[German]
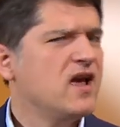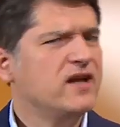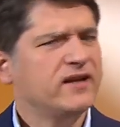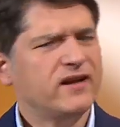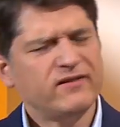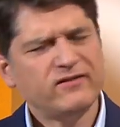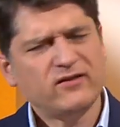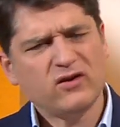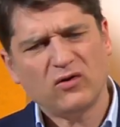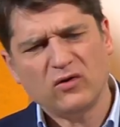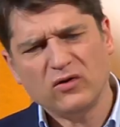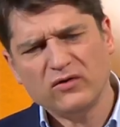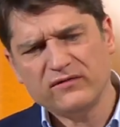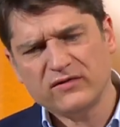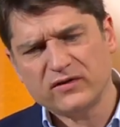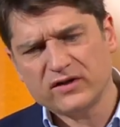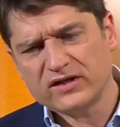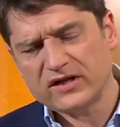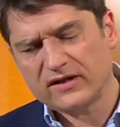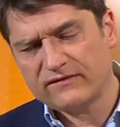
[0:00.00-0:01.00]
Das ist doch
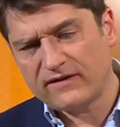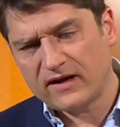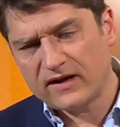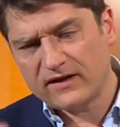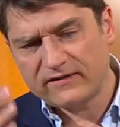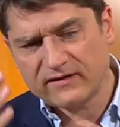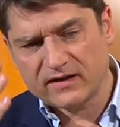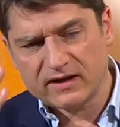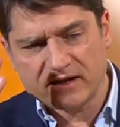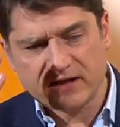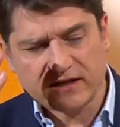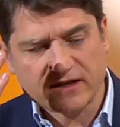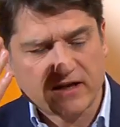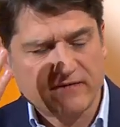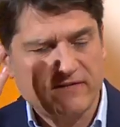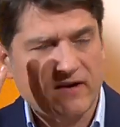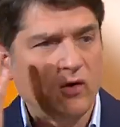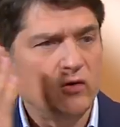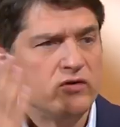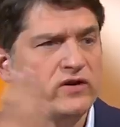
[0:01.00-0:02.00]
unwürdig. Der Fall ist erledigt.
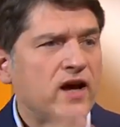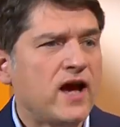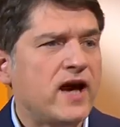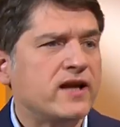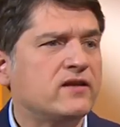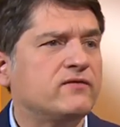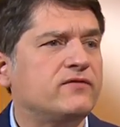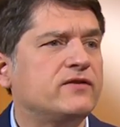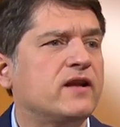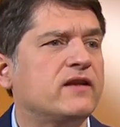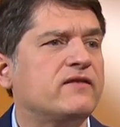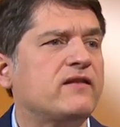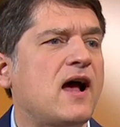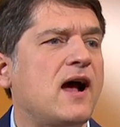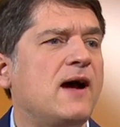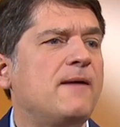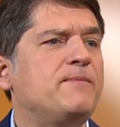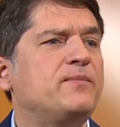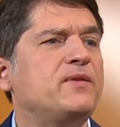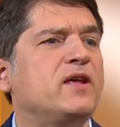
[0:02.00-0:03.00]
Er war ungeeignet aber, für das
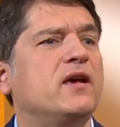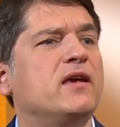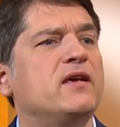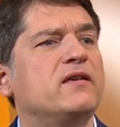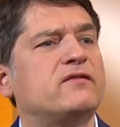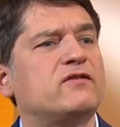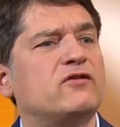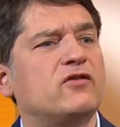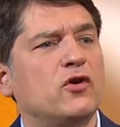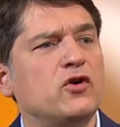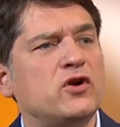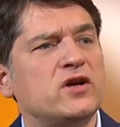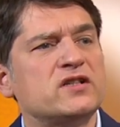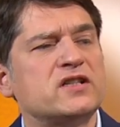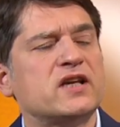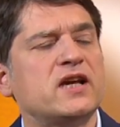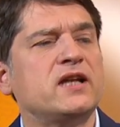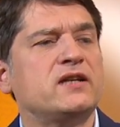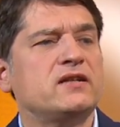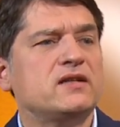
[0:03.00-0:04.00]
Amt. Er ist, ist
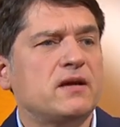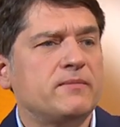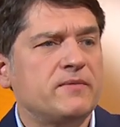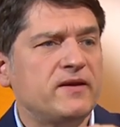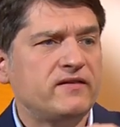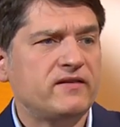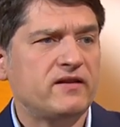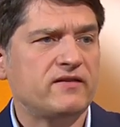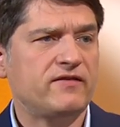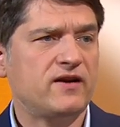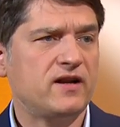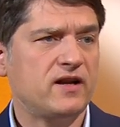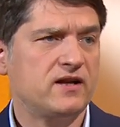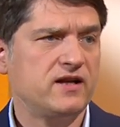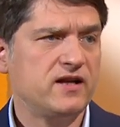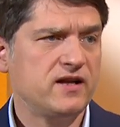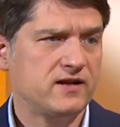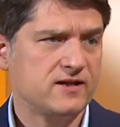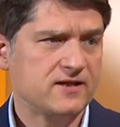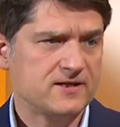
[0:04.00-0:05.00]
zurückgetreten. Ist keine... Damit ist der Fall
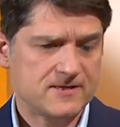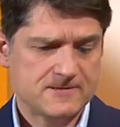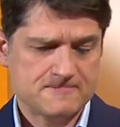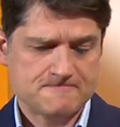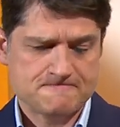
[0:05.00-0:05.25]
erledigt. Ja,